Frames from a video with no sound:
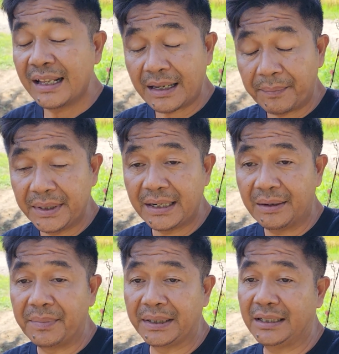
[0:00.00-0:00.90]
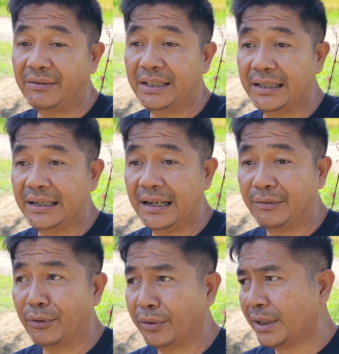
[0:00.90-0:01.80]
tapi dalam batas
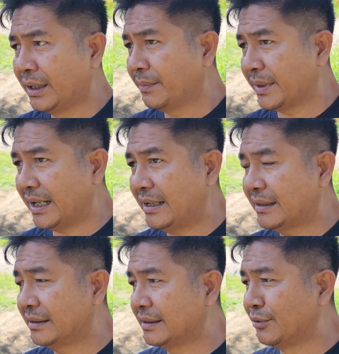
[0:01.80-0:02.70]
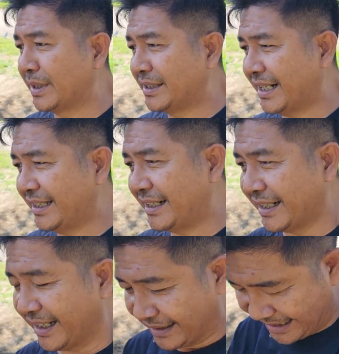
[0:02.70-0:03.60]
kewajaran wong pernah di rumah sakit
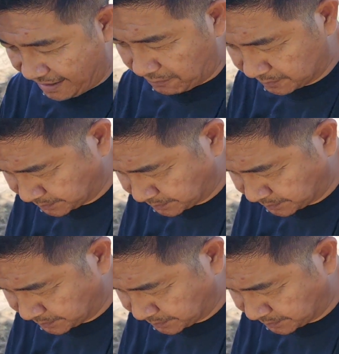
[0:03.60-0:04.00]
ada yang tanya